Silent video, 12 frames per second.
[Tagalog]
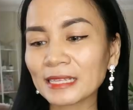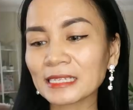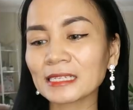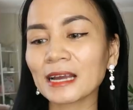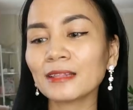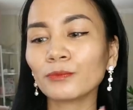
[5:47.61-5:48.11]

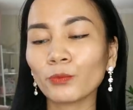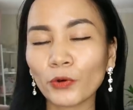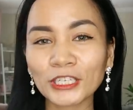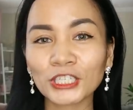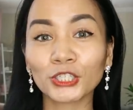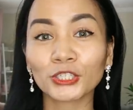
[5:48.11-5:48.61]
Instant
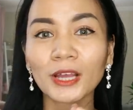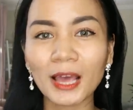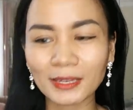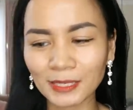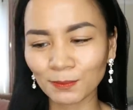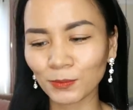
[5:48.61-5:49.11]
moisture
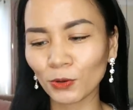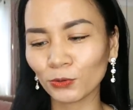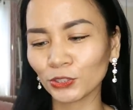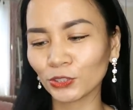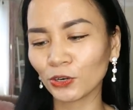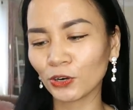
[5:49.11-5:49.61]

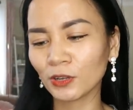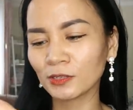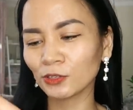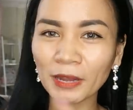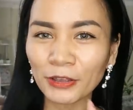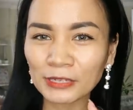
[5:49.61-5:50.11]

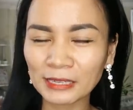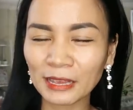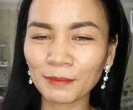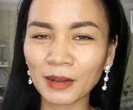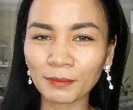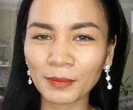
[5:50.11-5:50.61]
explosion. Di ba yung sa
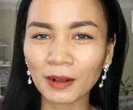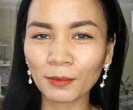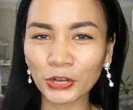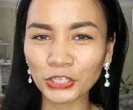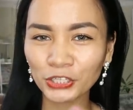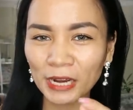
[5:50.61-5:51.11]
ibang mga
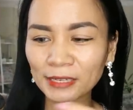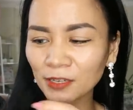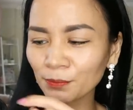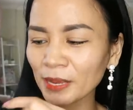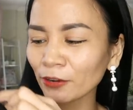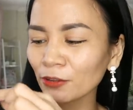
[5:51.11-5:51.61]

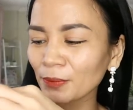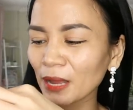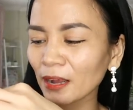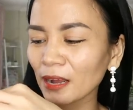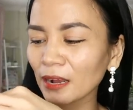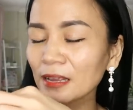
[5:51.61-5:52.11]
moisturizer, meron
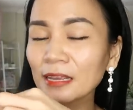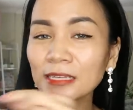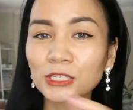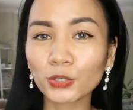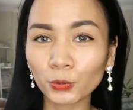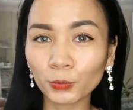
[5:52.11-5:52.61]
parang
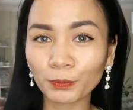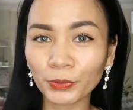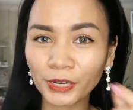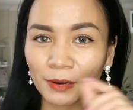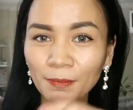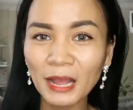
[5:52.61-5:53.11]

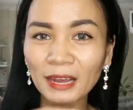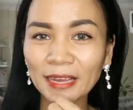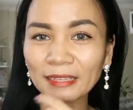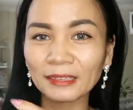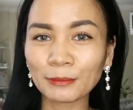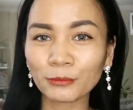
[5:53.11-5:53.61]
scooper, para
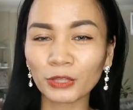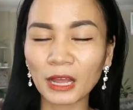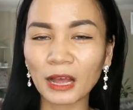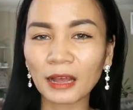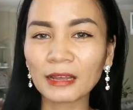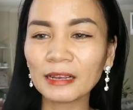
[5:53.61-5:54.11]
hindi mo
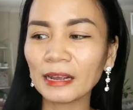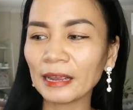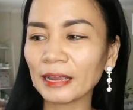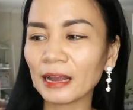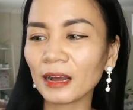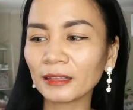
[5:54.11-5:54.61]
na
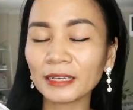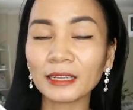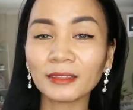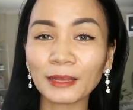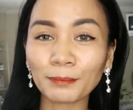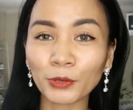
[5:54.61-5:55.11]
uh,
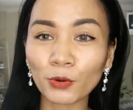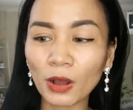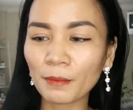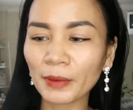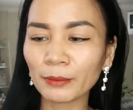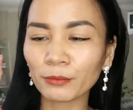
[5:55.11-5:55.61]
dinidip
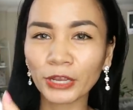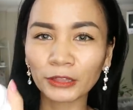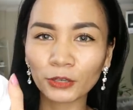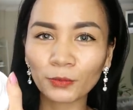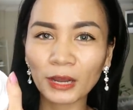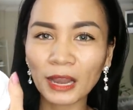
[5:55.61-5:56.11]
yung kamay mo.
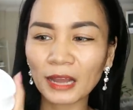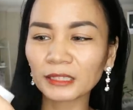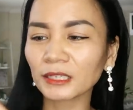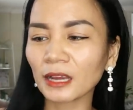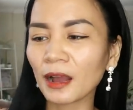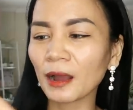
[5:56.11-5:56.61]
Ito wala
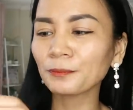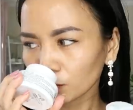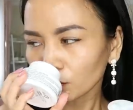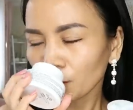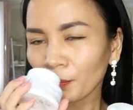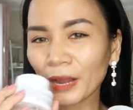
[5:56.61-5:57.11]
siya.
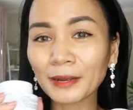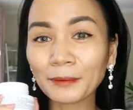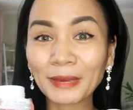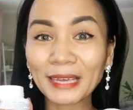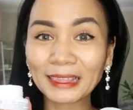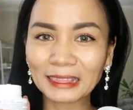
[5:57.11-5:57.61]

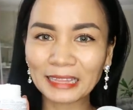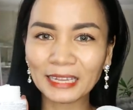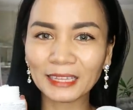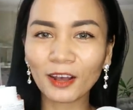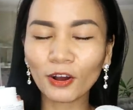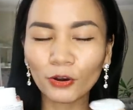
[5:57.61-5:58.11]
Parang
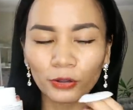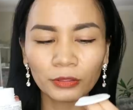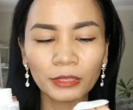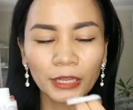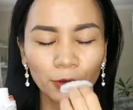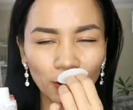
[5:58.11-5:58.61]
minty ng
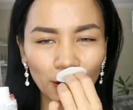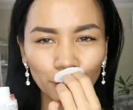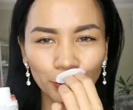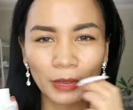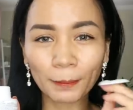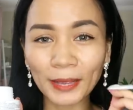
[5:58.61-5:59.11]
konti yung
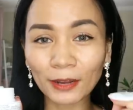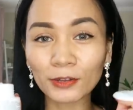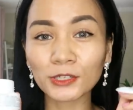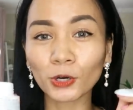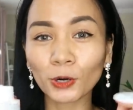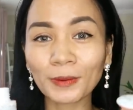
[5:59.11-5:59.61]
amoy niya.
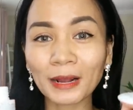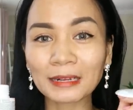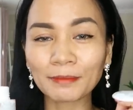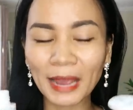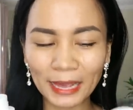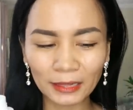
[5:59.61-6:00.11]
Pero
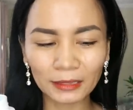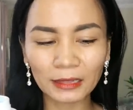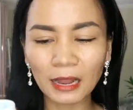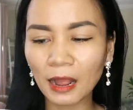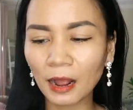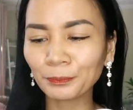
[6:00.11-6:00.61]
sobrang mild
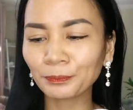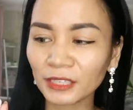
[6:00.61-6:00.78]
lang.